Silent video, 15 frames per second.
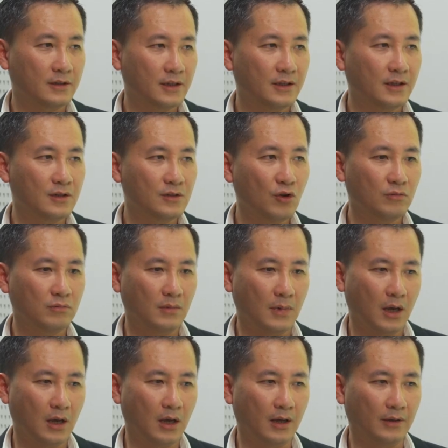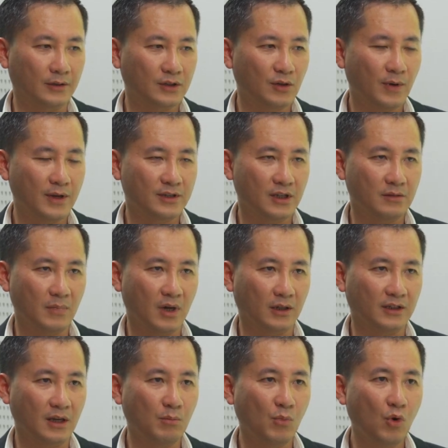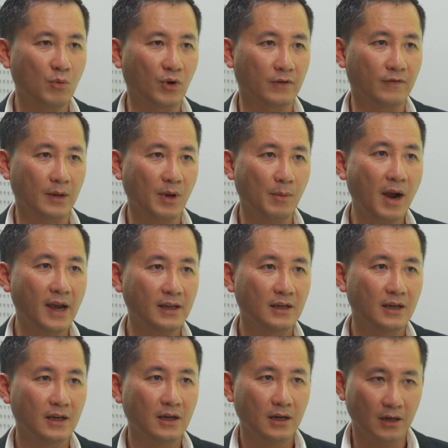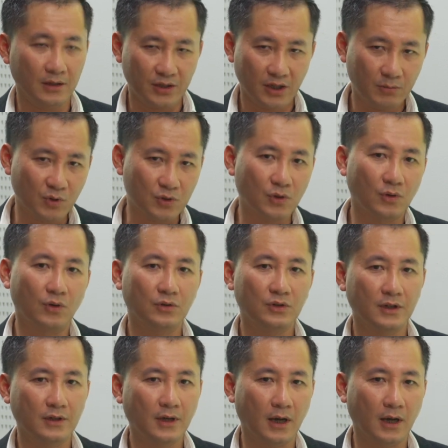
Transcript: trên ứng dụng à, trong hành trình mà người ta mua một cái vé máy bay ở trên một số những